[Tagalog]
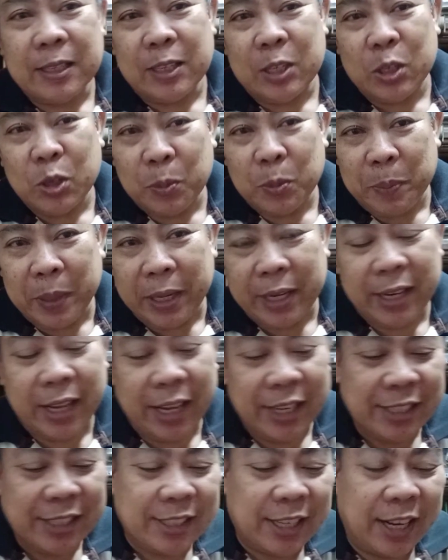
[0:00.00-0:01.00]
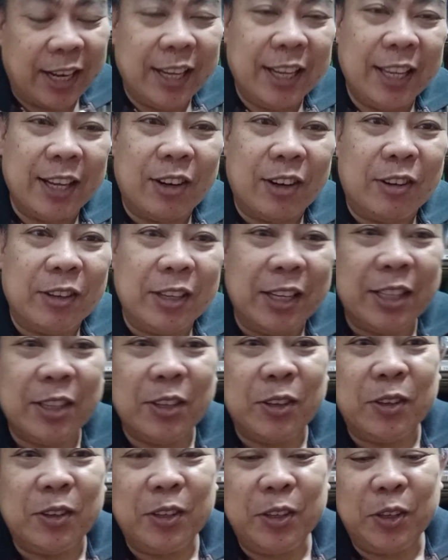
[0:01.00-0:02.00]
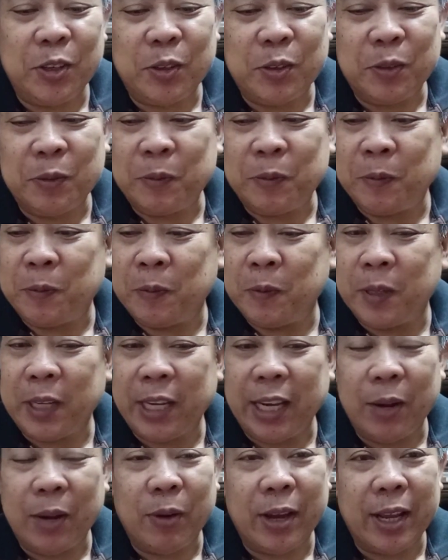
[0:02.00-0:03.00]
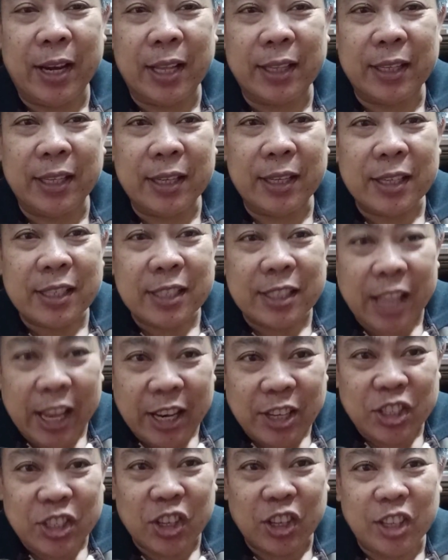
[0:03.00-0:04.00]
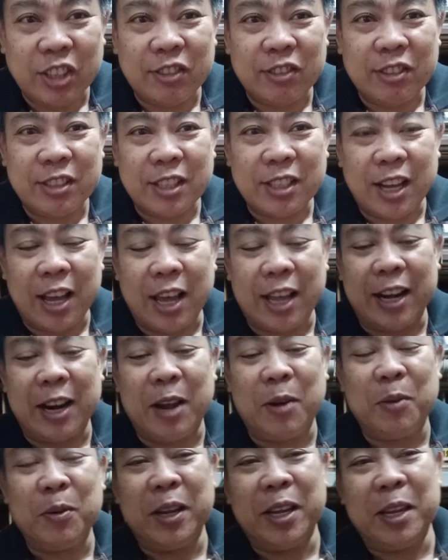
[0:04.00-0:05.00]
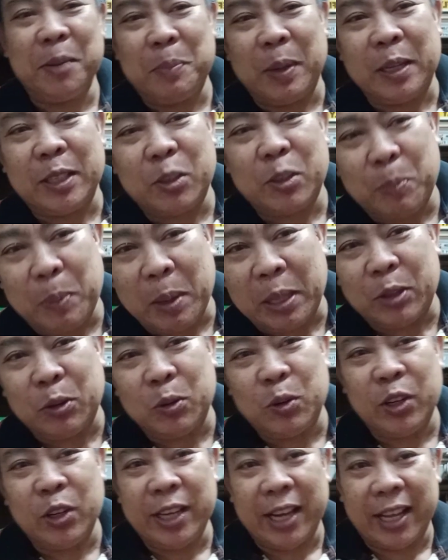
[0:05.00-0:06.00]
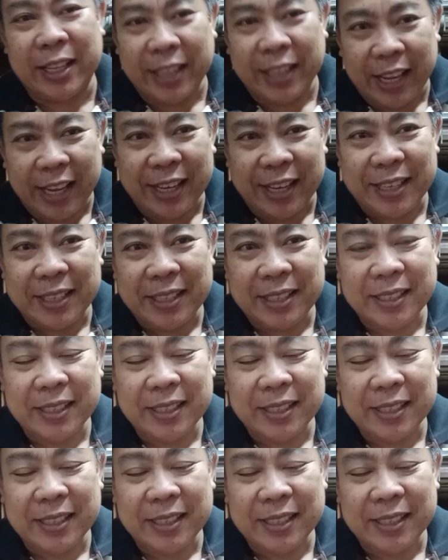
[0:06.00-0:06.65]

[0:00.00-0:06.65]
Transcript: Lupin the Strong Hero. Ito yung ginawa nating extension nung isang araw ay eh, pagpatuloy natin.